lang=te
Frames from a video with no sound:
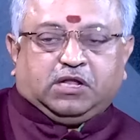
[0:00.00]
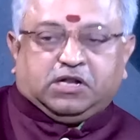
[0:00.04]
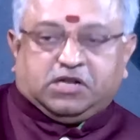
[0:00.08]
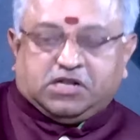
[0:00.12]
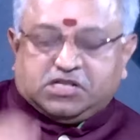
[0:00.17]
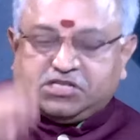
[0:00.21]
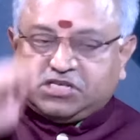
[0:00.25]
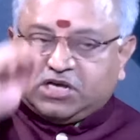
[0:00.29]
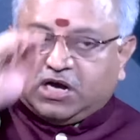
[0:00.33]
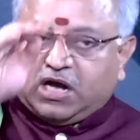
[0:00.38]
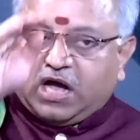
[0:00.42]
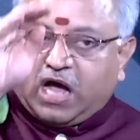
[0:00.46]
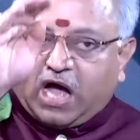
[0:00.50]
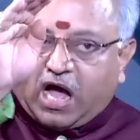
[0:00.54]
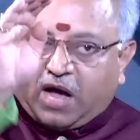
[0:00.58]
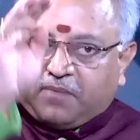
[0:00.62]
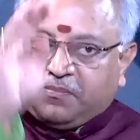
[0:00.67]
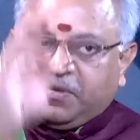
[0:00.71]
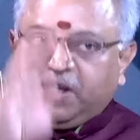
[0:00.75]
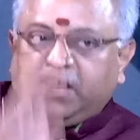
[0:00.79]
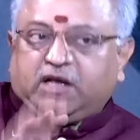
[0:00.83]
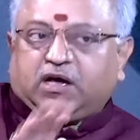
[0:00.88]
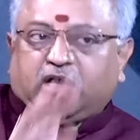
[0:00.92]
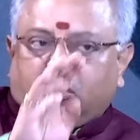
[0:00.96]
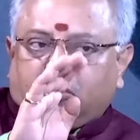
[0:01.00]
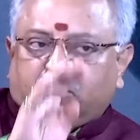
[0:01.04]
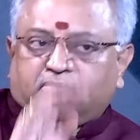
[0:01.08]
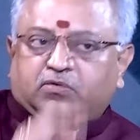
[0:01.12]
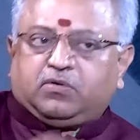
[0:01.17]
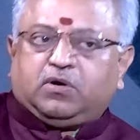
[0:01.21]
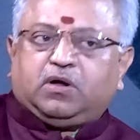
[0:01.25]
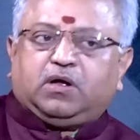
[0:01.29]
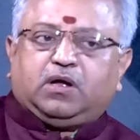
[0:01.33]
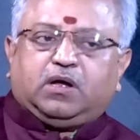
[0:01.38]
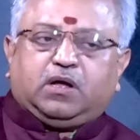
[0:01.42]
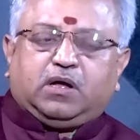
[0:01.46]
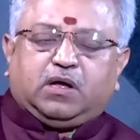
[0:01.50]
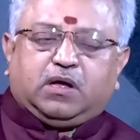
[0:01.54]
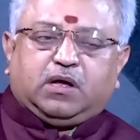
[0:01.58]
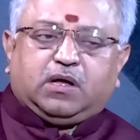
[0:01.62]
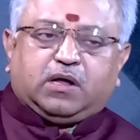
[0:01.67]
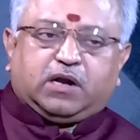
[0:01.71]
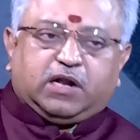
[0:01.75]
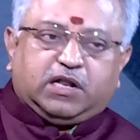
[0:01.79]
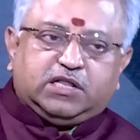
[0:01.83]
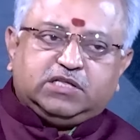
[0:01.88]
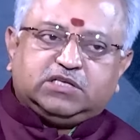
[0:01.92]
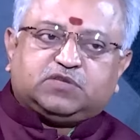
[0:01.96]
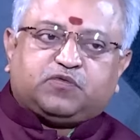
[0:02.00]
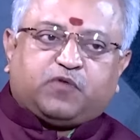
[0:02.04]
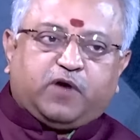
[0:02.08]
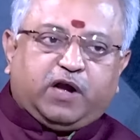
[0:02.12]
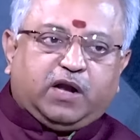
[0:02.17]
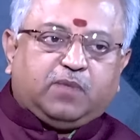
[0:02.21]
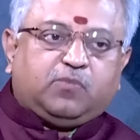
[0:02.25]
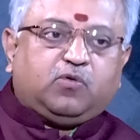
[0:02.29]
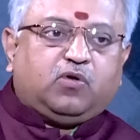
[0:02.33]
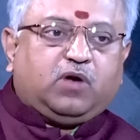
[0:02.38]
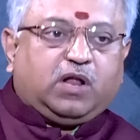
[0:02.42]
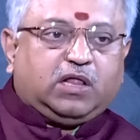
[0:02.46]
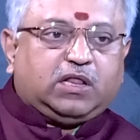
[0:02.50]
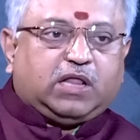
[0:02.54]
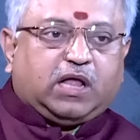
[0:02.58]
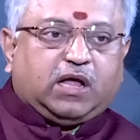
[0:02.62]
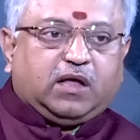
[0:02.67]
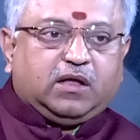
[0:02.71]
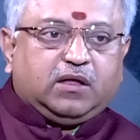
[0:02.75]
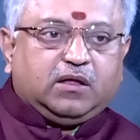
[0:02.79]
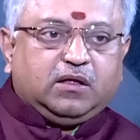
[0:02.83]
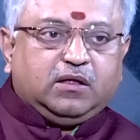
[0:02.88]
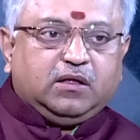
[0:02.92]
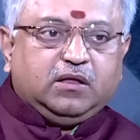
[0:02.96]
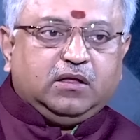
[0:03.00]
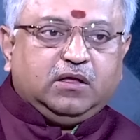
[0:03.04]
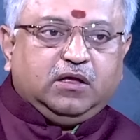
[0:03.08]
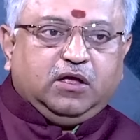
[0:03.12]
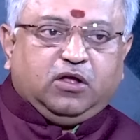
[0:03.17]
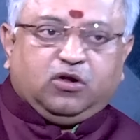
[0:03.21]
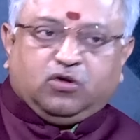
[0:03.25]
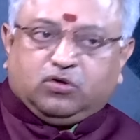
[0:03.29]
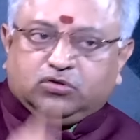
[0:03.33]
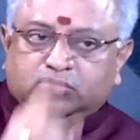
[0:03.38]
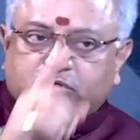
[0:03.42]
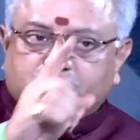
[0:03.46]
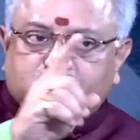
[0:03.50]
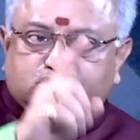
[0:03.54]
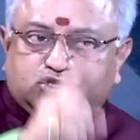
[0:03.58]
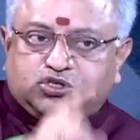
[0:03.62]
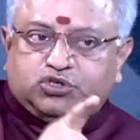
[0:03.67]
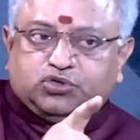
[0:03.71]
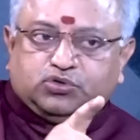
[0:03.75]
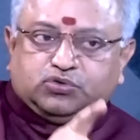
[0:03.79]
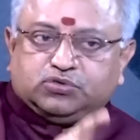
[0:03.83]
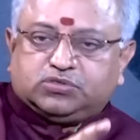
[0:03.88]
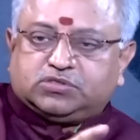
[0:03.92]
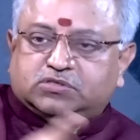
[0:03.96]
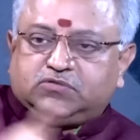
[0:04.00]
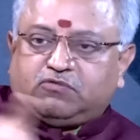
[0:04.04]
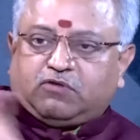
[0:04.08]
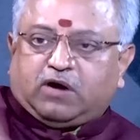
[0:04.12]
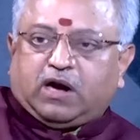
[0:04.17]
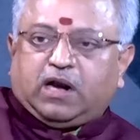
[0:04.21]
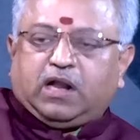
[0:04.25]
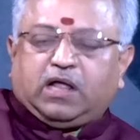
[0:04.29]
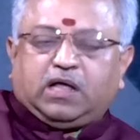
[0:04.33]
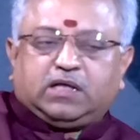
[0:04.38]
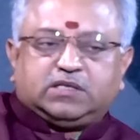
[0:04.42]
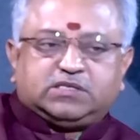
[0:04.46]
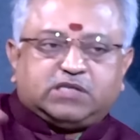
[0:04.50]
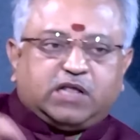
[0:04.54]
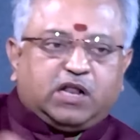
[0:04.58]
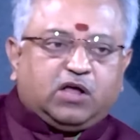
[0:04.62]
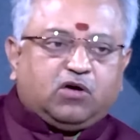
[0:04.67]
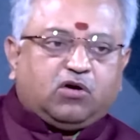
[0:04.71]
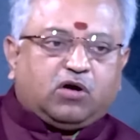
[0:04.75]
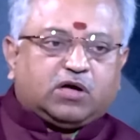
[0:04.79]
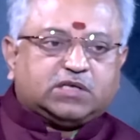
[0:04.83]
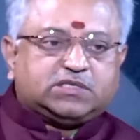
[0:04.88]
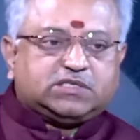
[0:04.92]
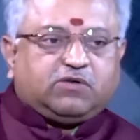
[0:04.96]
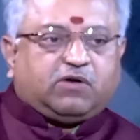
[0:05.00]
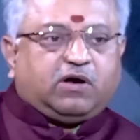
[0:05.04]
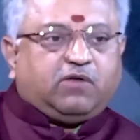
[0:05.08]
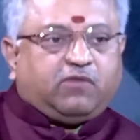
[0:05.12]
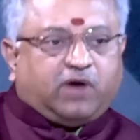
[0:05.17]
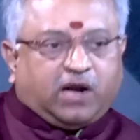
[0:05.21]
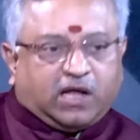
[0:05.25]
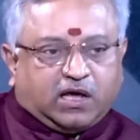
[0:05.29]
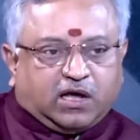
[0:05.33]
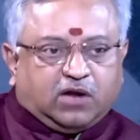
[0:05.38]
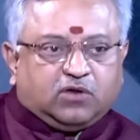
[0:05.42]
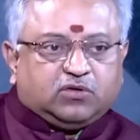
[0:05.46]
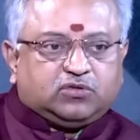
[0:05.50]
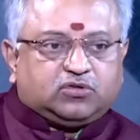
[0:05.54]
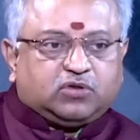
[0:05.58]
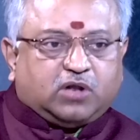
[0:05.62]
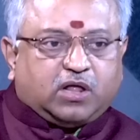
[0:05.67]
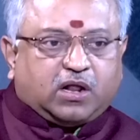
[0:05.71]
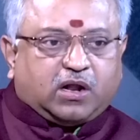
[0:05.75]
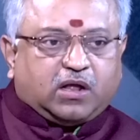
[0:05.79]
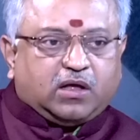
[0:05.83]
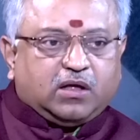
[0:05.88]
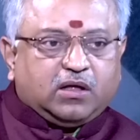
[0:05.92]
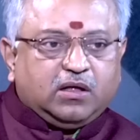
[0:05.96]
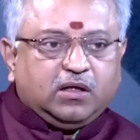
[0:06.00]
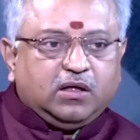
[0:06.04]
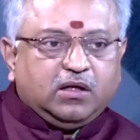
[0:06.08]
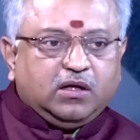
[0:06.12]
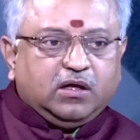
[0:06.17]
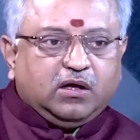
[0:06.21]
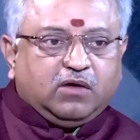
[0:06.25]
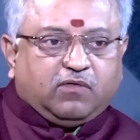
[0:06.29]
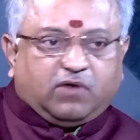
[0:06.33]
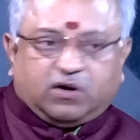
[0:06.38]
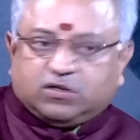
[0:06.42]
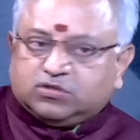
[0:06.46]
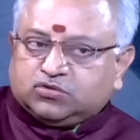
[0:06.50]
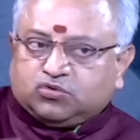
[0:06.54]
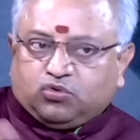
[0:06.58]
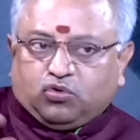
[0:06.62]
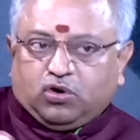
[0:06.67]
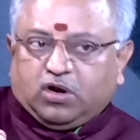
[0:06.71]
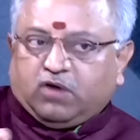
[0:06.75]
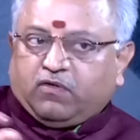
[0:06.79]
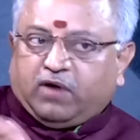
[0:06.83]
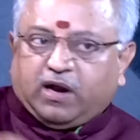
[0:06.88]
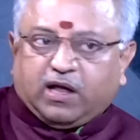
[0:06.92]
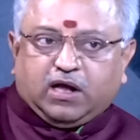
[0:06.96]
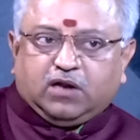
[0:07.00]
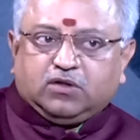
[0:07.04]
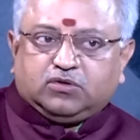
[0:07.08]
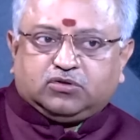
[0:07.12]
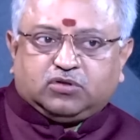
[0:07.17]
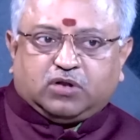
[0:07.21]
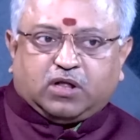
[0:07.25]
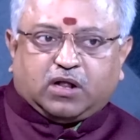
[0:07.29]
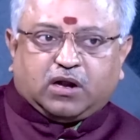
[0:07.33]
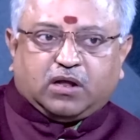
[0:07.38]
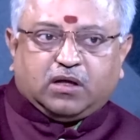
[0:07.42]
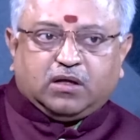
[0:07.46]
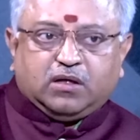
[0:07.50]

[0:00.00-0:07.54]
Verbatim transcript: నిజంగా అమెరికాలో రిలీజియస్ ఫ్రీడమ్ ఉన్నదా ఈరోజు జ్యూస్ వాళ్ళ సెనగాక్స్కి వాళ్ళు వెళ్ళగలుగుతున్నారా వాళ్ళ స్కూల్కి వెళ్ళగలుగుతున్నారా